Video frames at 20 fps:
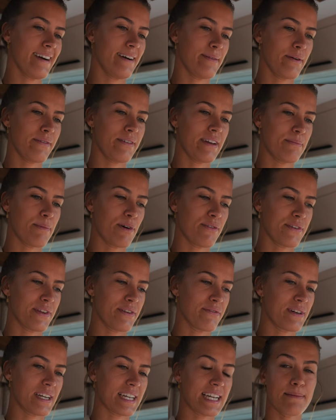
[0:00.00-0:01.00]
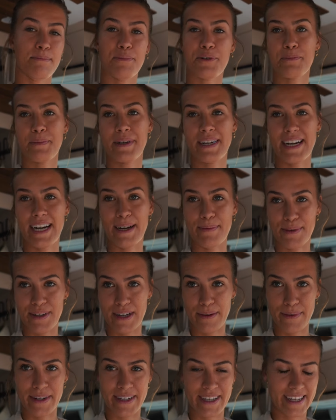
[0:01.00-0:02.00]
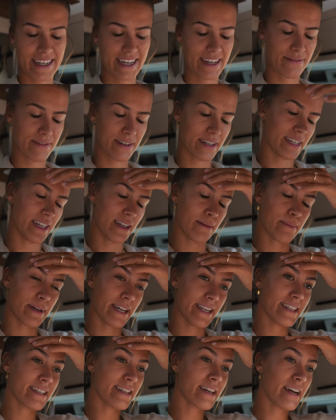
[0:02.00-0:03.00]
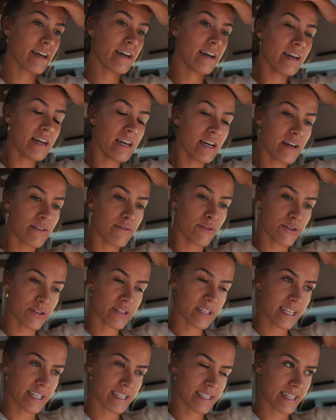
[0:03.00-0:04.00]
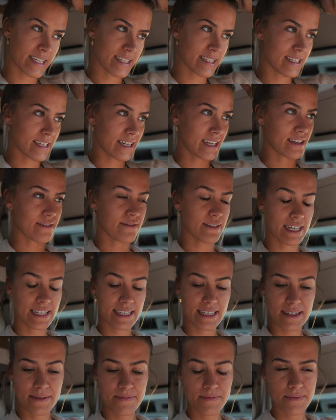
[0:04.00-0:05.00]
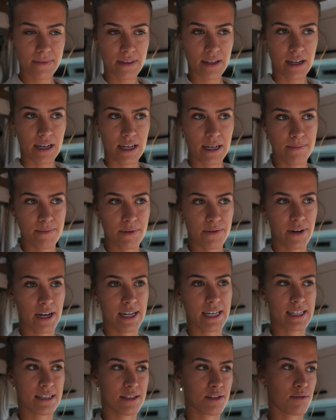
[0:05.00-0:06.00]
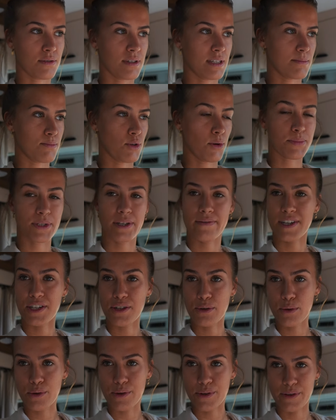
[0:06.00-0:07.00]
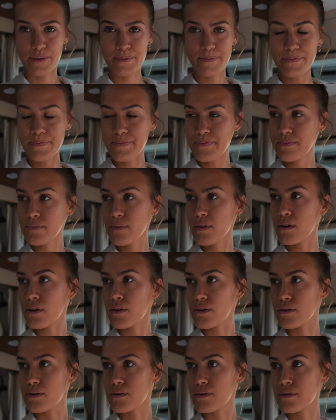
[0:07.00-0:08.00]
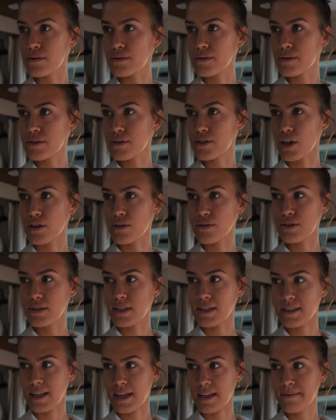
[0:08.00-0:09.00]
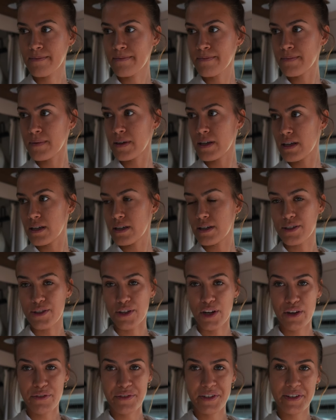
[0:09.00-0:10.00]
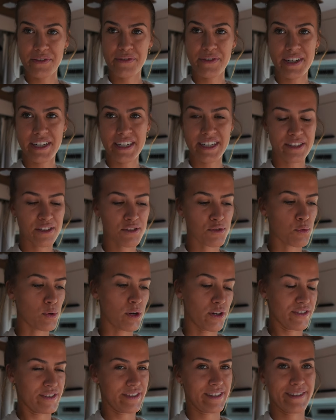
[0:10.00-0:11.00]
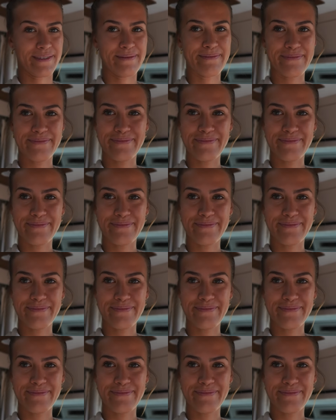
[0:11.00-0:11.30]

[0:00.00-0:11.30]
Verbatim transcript: aber wir haben auf jeden Fall keinen Bock mehr gehabt und haben dann halt einfach hier gepennt. Für uns geht es jetzt direkt weiter. Ähm, wir fahren jetzt zu diesem Observatorium und schauen uns das an. Das soll auf jeden Fall ganz cool aussehen.